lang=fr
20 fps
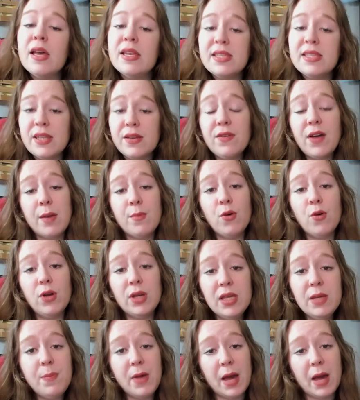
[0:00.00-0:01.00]
C'est vraiment
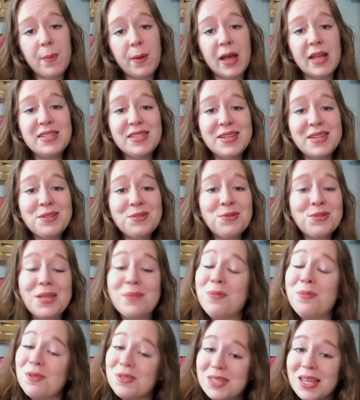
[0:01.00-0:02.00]
hyper pratique. Donc
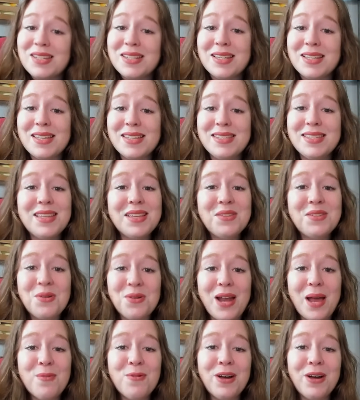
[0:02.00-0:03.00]
c'est pour ça que j'ai décidé de
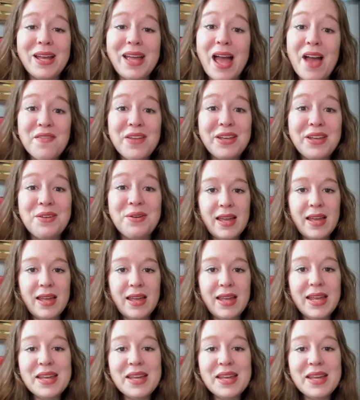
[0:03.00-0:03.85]
collaborer avec eux